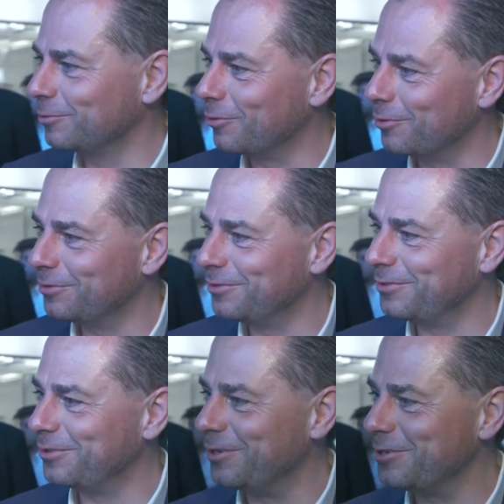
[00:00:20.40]

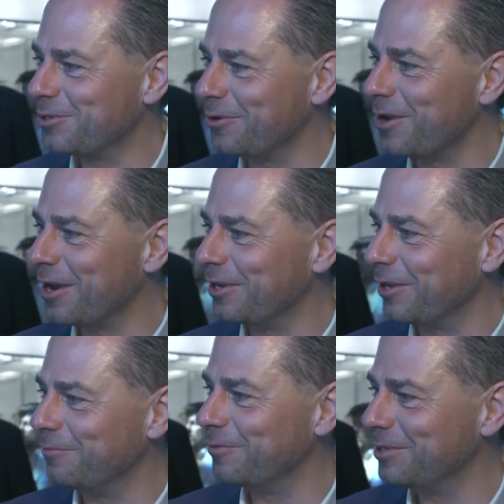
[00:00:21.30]
und die Show gerade
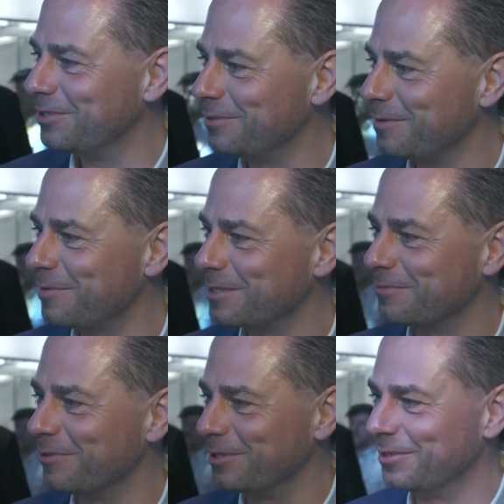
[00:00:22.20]
eben, die ich nicht
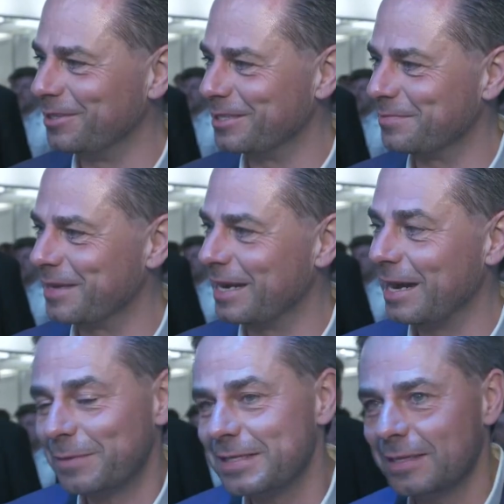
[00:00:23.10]
verpassen wollte in diesem Jahr.
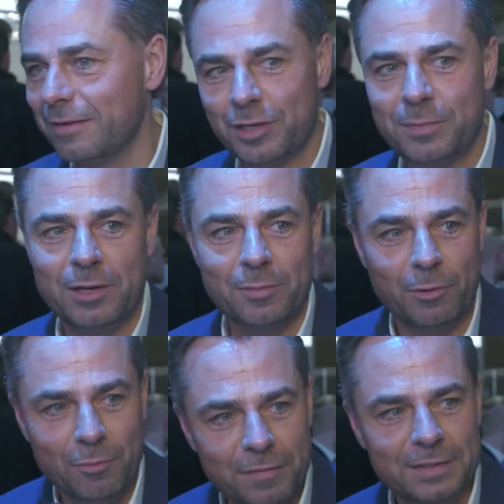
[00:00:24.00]
Abgesehen davon, ich bin auch
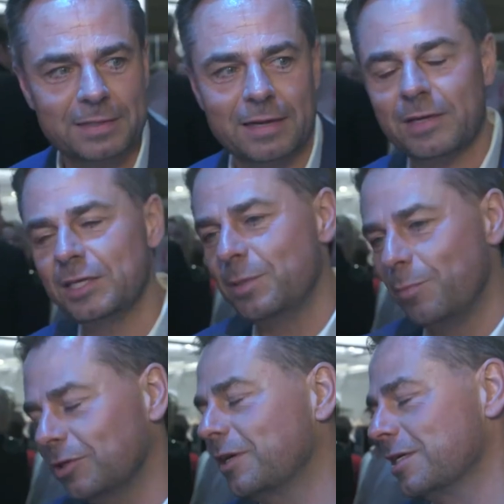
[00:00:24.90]
beruflich da, weil ich die
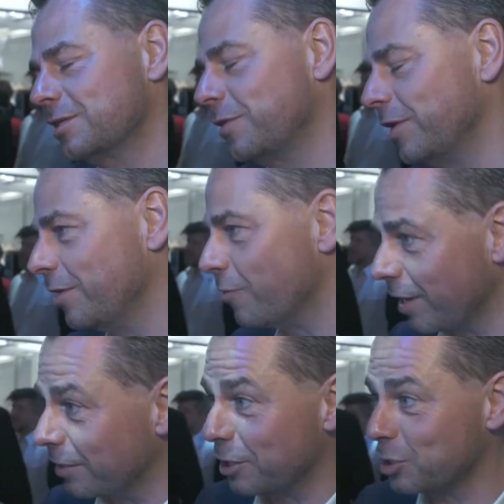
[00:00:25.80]
Podcasts für die
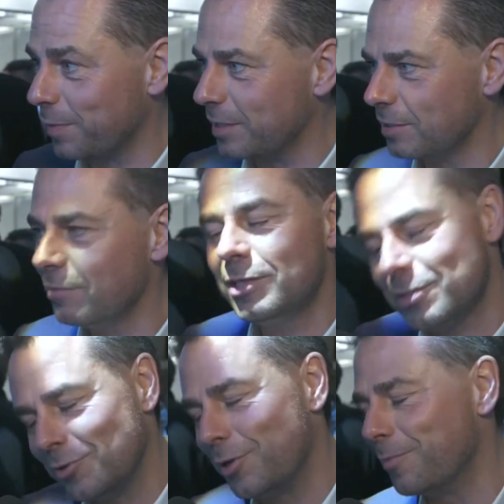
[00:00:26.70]
Inhorgenta spreche, aber
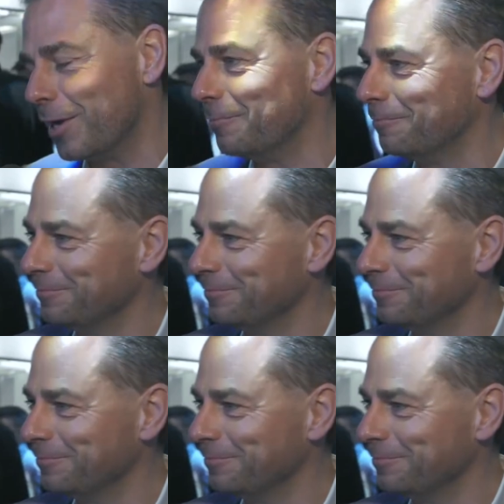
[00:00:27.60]
das nur nebenbei.